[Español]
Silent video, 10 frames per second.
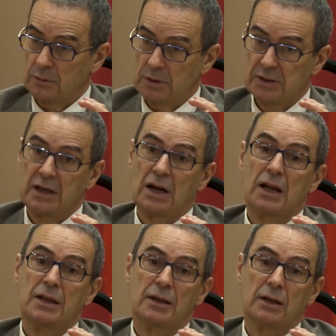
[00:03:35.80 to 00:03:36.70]
Esta era
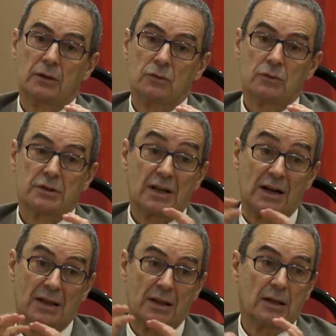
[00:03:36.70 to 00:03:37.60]
la idea, ¿no? Esta
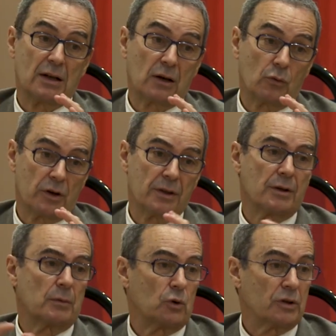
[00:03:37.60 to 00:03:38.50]
era la idea de la
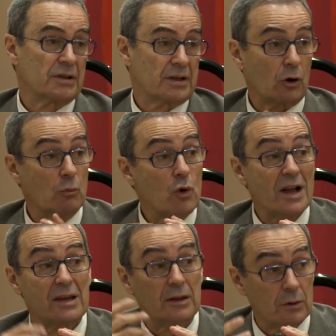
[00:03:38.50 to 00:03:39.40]
coherencia de políticas. Era como un
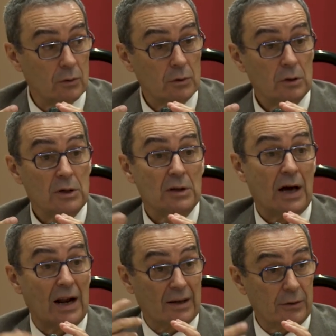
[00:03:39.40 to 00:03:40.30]
añadido
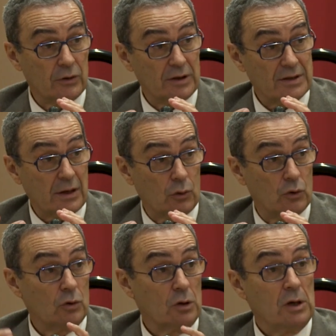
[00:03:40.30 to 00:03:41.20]
a la acción de
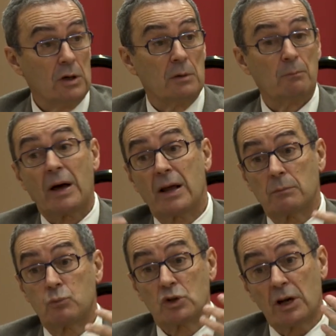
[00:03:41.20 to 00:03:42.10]
desarrollo para
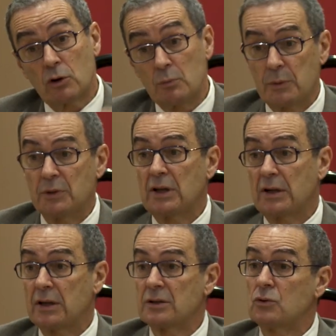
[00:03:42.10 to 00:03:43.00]
buscar
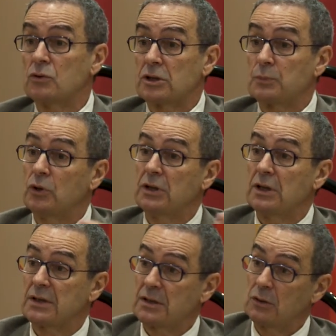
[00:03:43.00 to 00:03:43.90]
complementariedades con otras
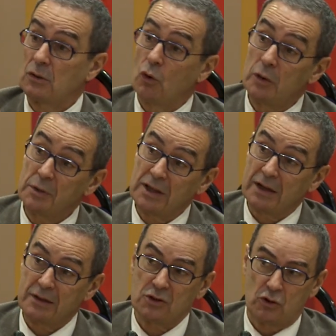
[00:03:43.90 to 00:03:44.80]
políticas o
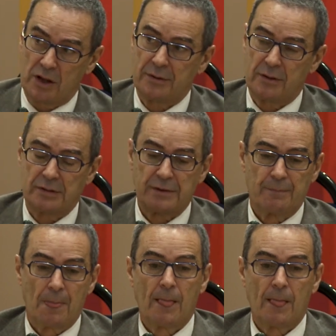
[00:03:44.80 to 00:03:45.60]
evitar disonancias.